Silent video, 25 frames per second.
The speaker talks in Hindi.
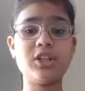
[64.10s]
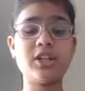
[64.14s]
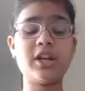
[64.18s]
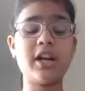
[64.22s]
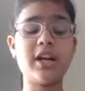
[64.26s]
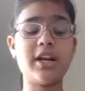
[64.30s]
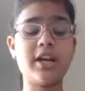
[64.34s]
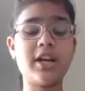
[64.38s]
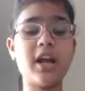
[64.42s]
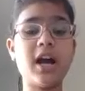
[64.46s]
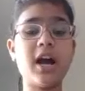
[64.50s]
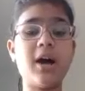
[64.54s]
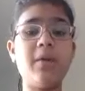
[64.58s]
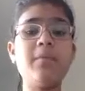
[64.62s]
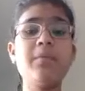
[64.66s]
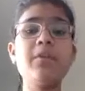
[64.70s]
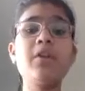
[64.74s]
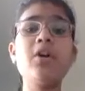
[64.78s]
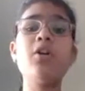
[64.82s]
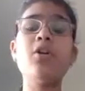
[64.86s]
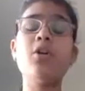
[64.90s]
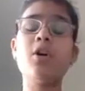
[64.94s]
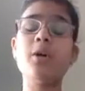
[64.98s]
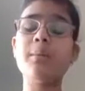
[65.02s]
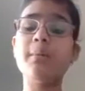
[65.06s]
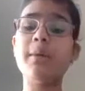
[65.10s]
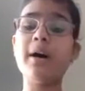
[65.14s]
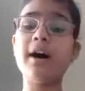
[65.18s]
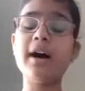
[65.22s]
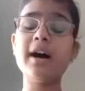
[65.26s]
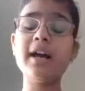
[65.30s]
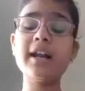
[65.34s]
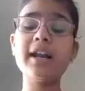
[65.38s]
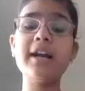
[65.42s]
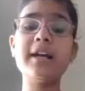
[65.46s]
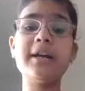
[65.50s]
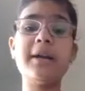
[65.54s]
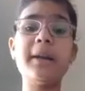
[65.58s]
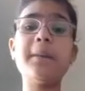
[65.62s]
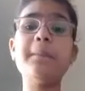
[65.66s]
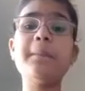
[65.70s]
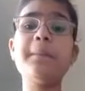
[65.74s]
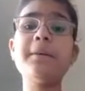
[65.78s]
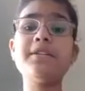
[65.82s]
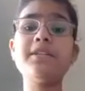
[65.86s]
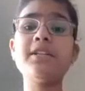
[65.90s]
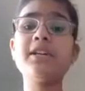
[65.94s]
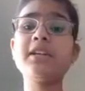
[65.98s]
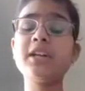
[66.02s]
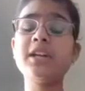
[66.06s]
ठंडा और बाहर के
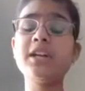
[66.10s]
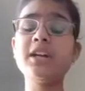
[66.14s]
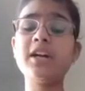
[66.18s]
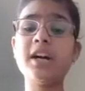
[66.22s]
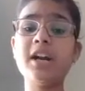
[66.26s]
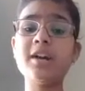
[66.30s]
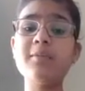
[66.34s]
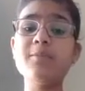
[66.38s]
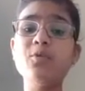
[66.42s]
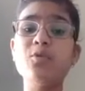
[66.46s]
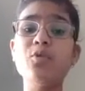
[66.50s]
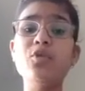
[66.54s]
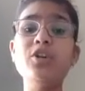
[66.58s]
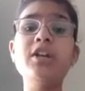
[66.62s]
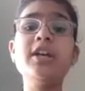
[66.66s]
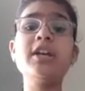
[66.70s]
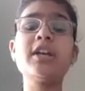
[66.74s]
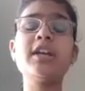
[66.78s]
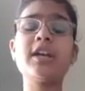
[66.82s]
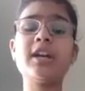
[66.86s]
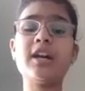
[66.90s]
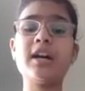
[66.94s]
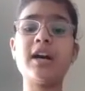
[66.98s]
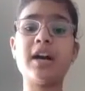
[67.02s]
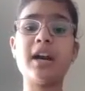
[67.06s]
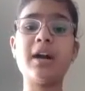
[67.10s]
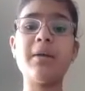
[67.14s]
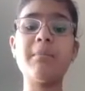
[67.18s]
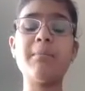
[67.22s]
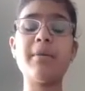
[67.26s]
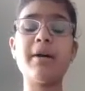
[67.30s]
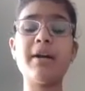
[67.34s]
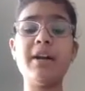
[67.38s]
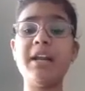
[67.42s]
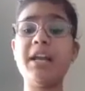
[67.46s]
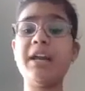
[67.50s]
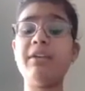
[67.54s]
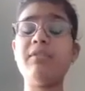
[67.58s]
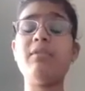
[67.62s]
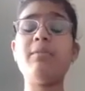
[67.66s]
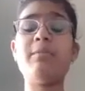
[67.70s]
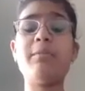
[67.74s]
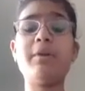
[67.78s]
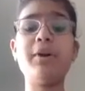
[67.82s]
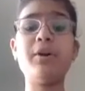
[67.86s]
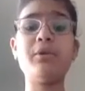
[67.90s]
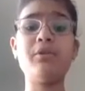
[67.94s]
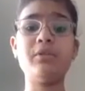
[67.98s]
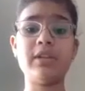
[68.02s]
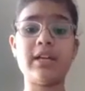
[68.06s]
टेम्परेचर के गर्म होने के कारण पानी
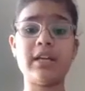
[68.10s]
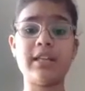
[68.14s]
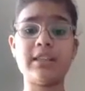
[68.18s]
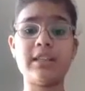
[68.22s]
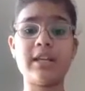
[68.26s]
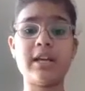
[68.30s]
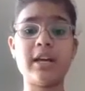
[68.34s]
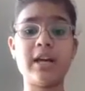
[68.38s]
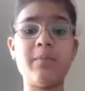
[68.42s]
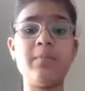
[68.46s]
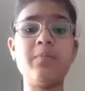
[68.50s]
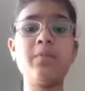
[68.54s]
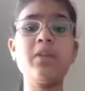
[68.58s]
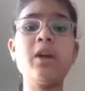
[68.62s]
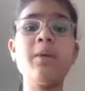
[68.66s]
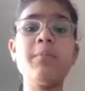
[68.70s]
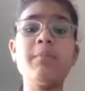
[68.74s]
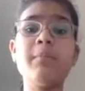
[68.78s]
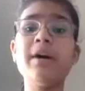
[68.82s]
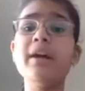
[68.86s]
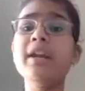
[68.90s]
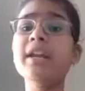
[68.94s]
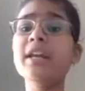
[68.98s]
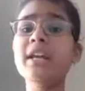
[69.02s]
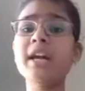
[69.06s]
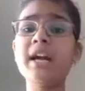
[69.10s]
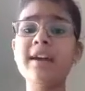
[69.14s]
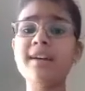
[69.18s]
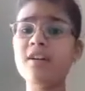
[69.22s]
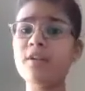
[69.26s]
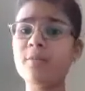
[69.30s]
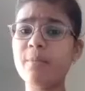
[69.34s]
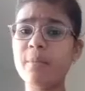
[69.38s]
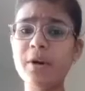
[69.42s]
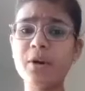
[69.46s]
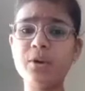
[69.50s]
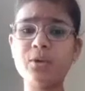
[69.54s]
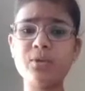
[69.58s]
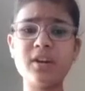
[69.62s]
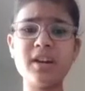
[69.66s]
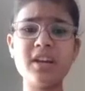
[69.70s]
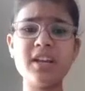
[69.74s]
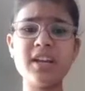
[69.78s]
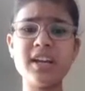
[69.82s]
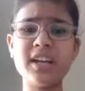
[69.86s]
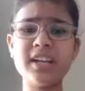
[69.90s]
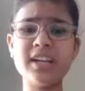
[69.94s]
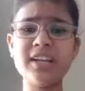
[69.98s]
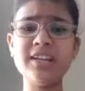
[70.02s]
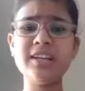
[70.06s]
एवोपरेट हो जाता है पानी का एवोपरेट होना
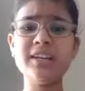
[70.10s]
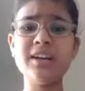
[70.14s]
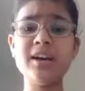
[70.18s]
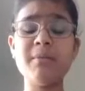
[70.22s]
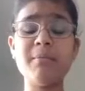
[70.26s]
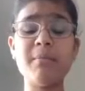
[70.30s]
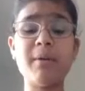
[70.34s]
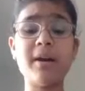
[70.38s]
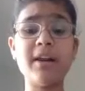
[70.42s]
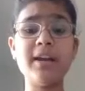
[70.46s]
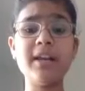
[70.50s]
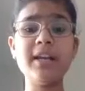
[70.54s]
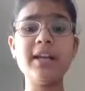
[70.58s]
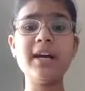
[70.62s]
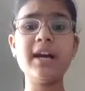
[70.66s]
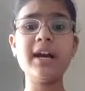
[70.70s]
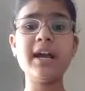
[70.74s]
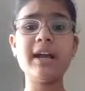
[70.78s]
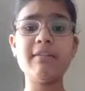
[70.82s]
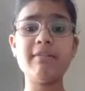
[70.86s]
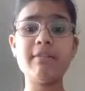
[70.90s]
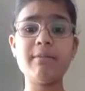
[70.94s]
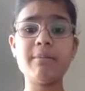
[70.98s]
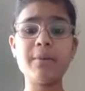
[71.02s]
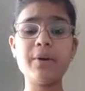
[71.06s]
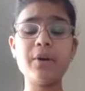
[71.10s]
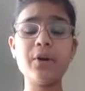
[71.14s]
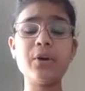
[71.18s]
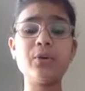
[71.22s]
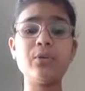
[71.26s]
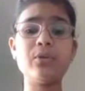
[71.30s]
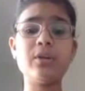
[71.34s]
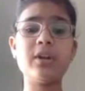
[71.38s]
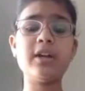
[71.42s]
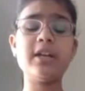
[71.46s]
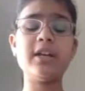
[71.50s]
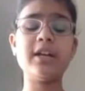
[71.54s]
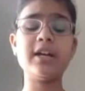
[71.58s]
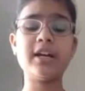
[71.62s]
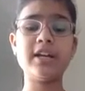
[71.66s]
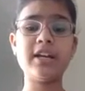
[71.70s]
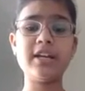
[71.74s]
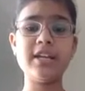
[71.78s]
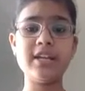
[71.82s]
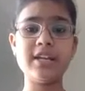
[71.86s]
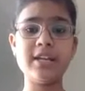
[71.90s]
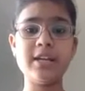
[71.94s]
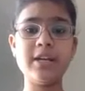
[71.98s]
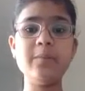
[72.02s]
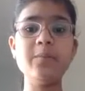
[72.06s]
यानी पानी का एवोपरेट होना
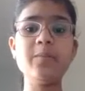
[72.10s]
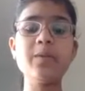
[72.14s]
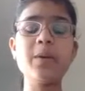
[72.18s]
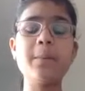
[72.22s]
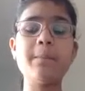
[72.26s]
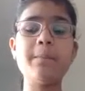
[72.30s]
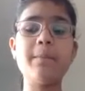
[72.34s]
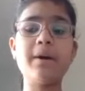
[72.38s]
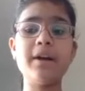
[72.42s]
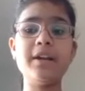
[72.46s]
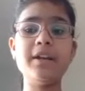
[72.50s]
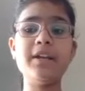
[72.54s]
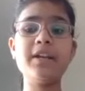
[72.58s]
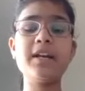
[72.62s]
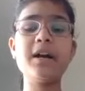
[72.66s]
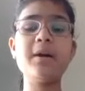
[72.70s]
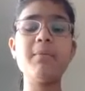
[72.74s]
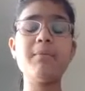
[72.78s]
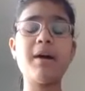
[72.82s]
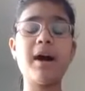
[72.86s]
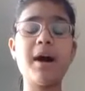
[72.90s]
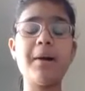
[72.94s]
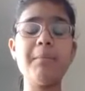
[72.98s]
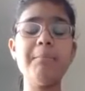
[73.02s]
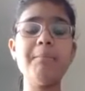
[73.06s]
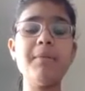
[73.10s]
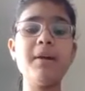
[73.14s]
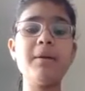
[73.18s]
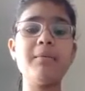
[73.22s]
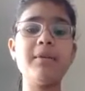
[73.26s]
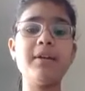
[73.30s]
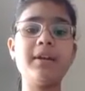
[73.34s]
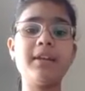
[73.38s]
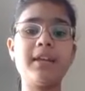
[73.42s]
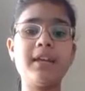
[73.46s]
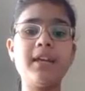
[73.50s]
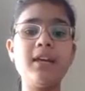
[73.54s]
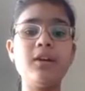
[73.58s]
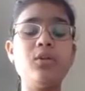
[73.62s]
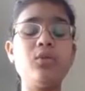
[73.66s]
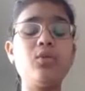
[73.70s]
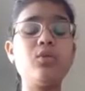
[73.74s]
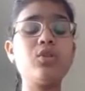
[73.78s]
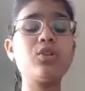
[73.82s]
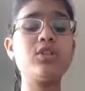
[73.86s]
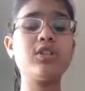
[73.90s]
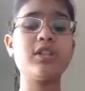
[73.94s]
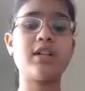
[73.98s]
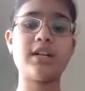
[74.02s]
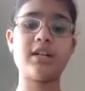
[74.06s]
यानी कि पानी का भाप में बन के
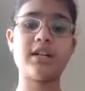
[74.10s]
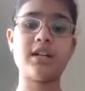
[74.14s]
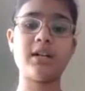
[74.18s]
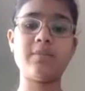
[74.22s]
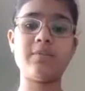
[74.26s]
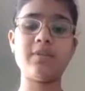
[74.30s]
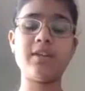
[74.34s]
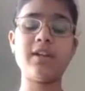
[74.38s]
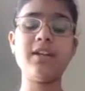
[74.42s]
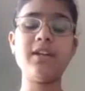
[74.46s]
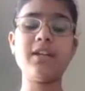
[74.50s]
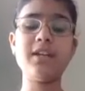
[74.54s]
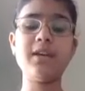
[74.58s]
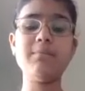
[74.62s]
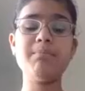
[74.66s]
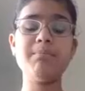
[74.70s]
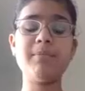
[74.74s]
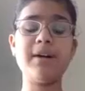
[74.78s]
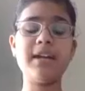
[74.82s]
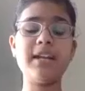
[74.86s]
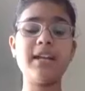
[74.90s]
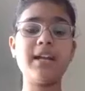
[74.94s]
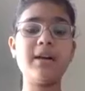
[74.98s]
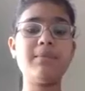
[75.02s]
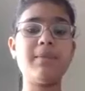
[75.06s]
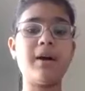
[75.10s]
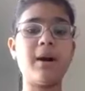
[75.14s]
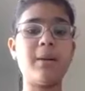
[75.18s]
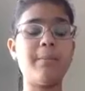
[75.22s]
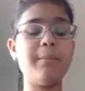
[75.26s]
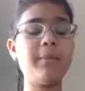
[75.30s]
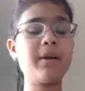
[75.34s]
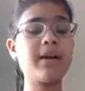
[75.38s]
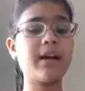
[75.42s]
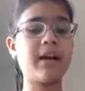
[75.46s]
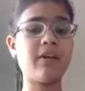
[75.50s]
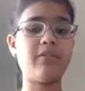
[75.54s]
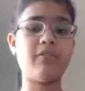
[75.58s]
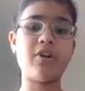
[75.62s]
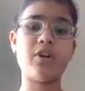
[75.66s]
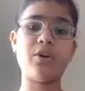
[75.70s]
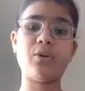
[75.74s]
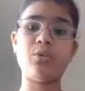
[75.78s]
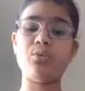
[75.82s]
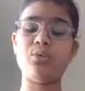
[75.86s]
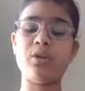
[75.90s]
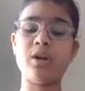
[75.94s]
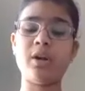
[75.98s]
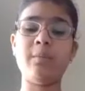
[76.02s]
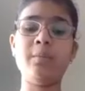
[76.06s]
उड़ जाना यानी कि पानी का भाप में
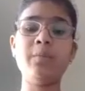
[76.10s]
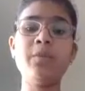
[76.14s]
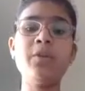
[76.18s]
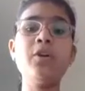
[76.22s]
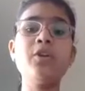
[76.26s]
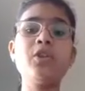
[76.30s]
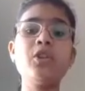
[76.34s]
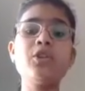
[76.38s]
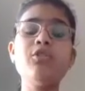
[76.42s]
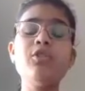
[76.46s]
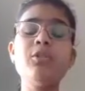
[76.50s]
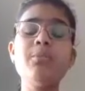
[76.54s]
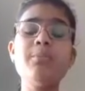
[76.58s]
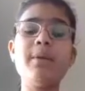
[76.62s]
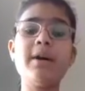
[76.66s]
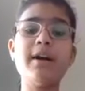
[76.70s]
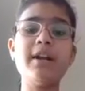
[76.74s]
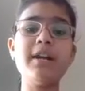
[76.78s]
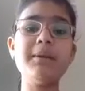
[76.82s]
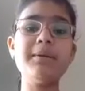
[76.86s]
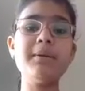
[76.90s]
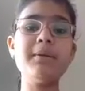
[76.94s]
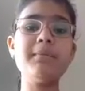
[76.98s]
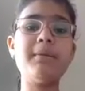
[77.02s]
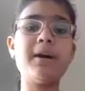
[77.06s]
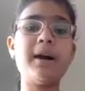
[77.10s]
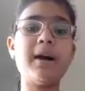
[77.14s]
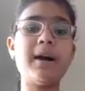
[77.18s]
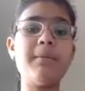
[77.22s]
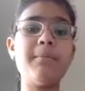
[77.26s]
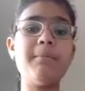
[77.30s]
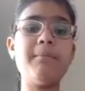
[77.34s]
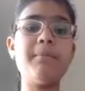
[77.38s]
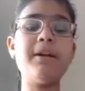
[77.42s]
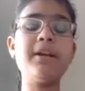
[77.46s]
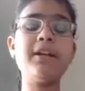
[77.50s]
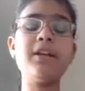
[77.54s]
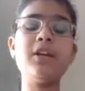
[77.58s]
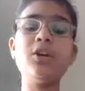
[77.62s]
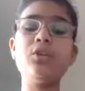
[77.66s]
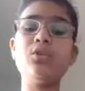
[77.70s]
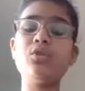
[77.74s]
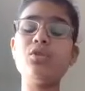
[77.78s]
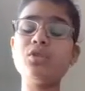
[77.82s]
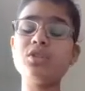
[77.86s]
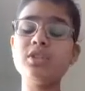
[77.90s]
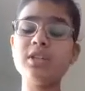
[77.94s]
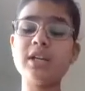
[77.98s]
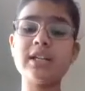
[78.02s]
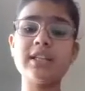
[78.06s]
कन्वर्ट होना तो वो पानी में भाप बन के
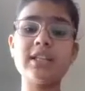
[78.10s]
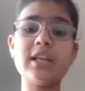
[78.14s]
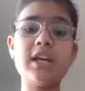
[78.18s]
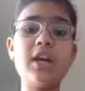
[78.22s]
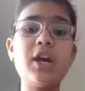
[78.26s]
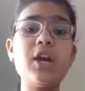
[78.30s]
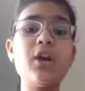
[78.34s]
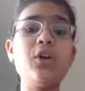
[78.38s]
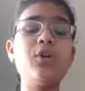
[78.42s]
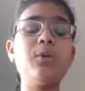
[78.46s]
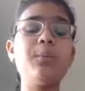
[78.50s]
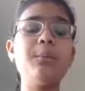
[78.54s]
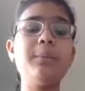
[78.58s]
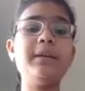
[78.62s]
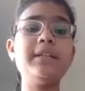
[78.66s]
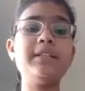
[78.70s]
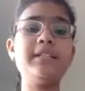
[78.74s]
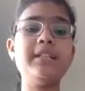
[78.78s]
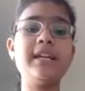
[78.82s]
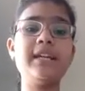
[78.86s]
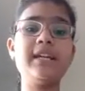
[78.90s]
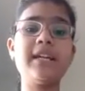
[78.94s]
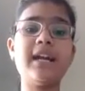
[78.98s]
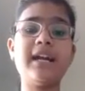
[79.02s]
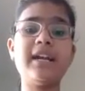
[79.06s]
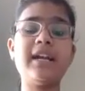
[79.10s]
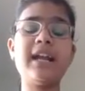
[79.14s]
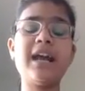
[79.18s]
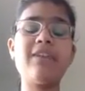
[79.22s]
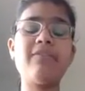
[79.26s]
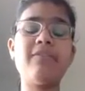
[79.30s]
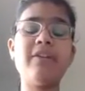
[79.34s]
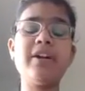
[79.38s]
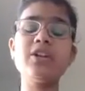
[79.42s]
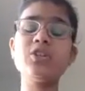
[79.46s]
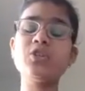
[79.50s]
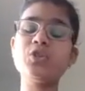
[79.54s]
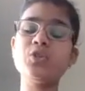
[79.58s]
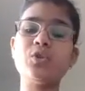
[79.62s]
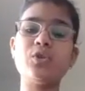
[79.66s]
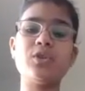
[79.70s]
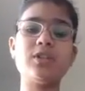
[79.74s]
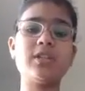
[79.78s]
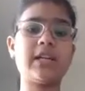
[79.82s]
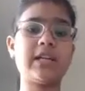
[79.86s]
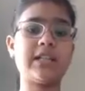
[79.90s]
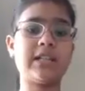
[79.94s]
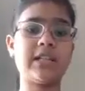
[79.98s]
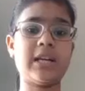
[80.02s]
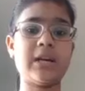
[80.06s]
उड़ जाता है और पीछे ठंडा इफेक्ट छोड़
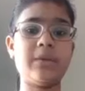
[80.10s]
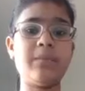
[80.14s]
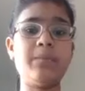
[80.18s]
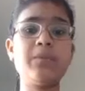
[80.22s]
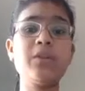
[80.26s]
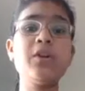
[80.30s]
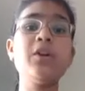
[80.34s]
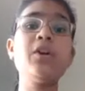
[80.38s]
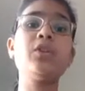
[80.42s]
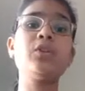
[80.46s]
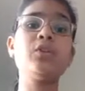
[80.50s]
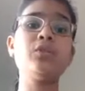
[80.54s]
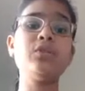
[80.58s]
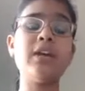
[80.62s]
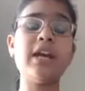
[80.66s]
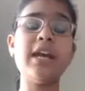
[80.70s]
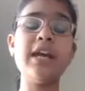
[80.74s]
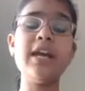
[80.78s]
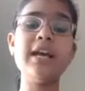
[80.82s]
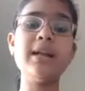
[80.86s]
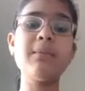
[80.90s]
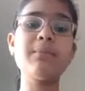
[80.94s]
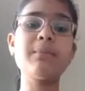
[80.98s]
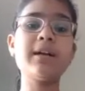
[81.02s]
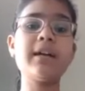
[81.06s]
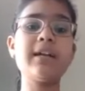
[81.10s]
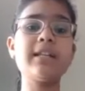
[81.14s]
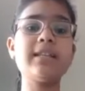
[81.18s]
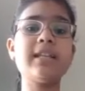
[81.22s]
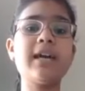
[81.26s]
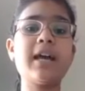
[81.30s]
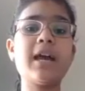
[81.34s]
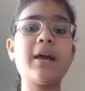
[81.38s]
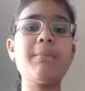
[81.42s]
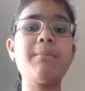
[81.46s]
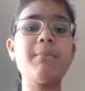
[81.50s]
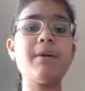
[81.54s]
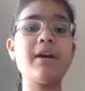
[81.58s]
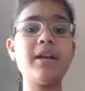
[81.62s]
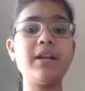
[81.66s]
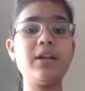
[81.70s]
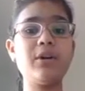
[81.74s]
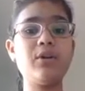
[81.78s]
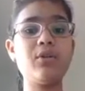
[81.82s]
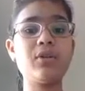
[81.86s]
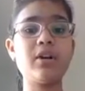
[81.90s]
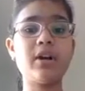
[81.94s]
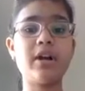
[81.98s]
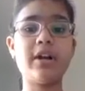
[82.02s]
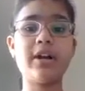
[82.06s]
जाता है तो यही हेल्प करता है
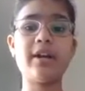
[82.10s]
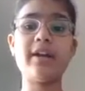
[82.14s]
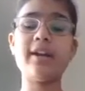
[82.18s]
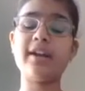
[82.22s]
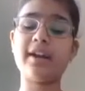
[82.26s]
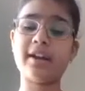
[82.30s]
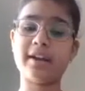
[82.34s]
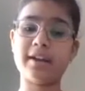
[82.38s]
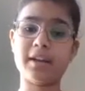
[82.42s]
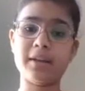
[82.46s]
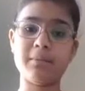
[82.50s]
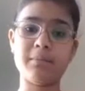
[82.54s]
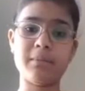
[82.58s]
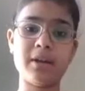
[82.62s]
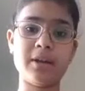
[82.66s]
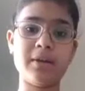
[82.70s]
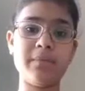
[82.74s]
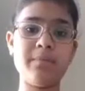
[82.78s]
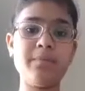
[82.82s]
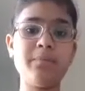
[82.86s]
पानी को ठंडा रखने में